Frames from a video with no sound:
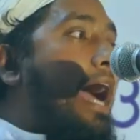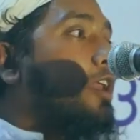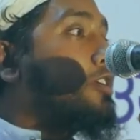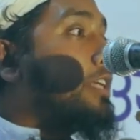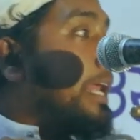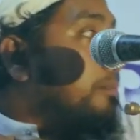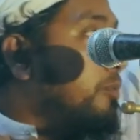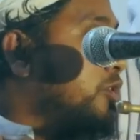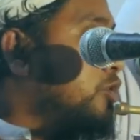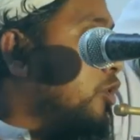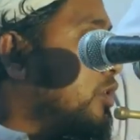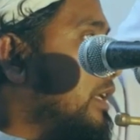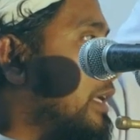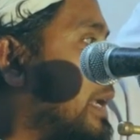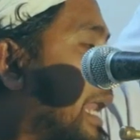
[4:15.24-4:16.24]
আর সেই
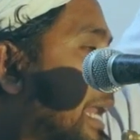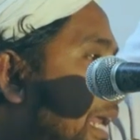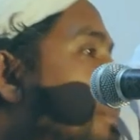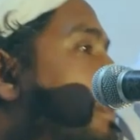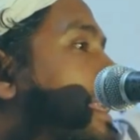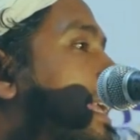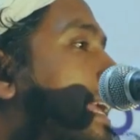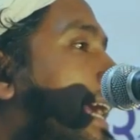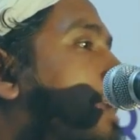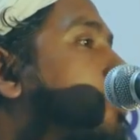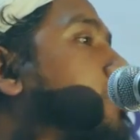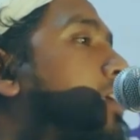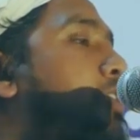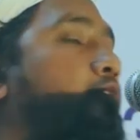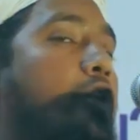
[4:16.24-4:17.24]
বছর সে কালকে আমাদেরকে
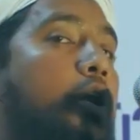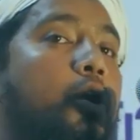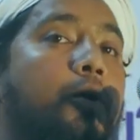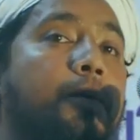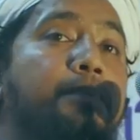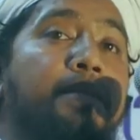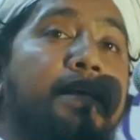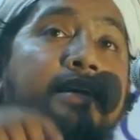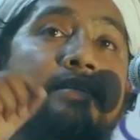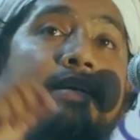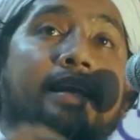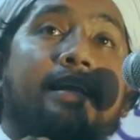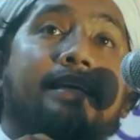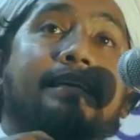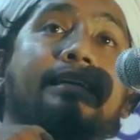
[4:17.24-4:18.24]
কারগুজারি শোনালো
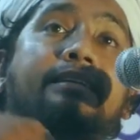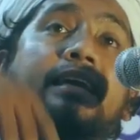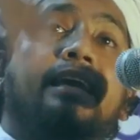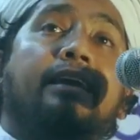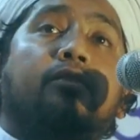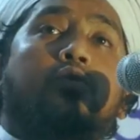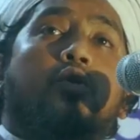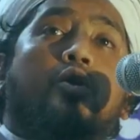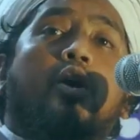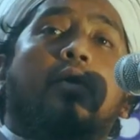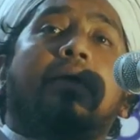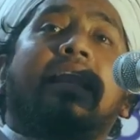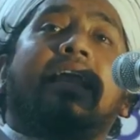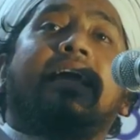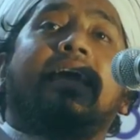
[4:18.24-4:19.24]
সে নিজে সেই
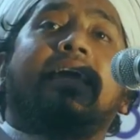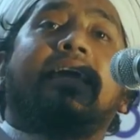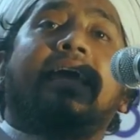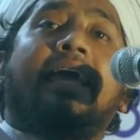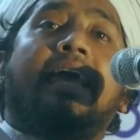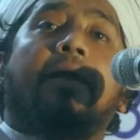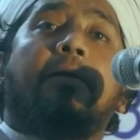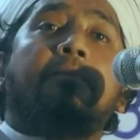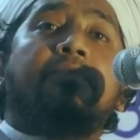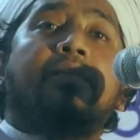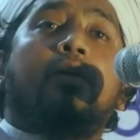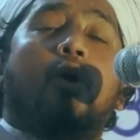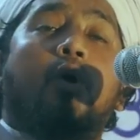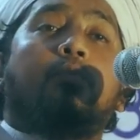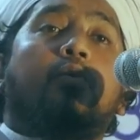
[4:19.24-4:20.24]
দুর্গম এলাকায় গিয়ে
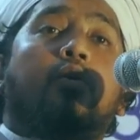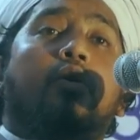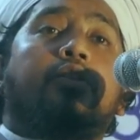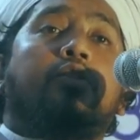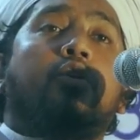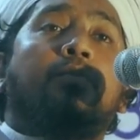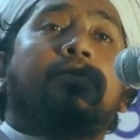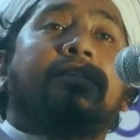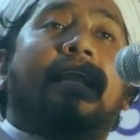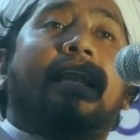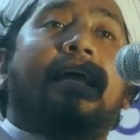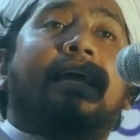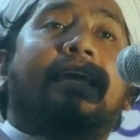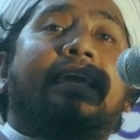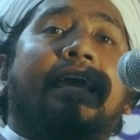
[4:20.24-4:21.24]
রংপুর ওই সমস্ত
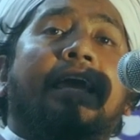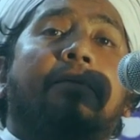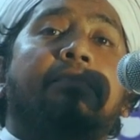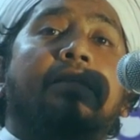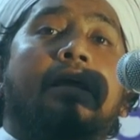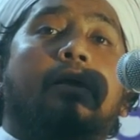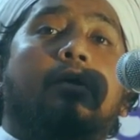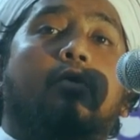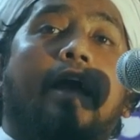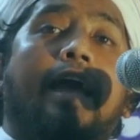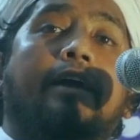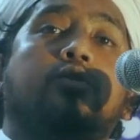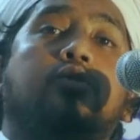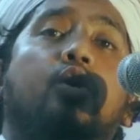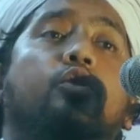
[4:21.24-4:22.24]
এলাকায় গিয়ে
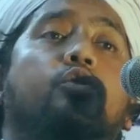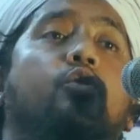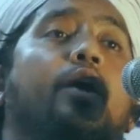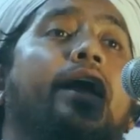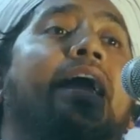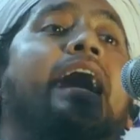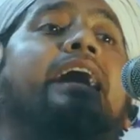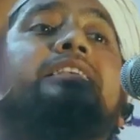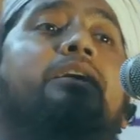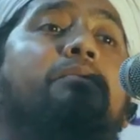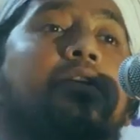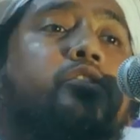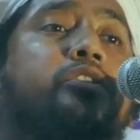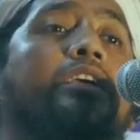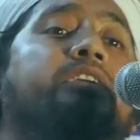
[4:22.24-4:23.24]
কয়েক শত কয়েক হাজার
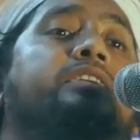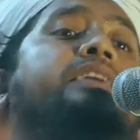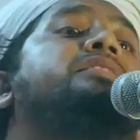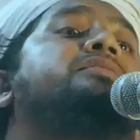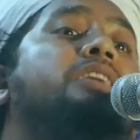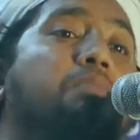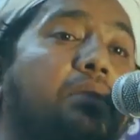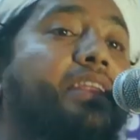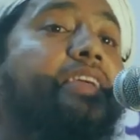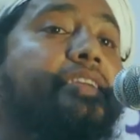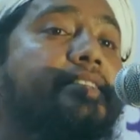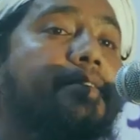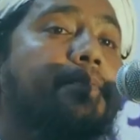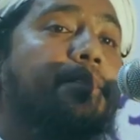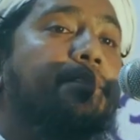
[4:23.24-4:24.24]
মানুষকে সে খ্রিস্টান
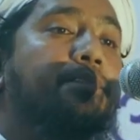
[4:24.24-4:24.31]
বানিয়েছে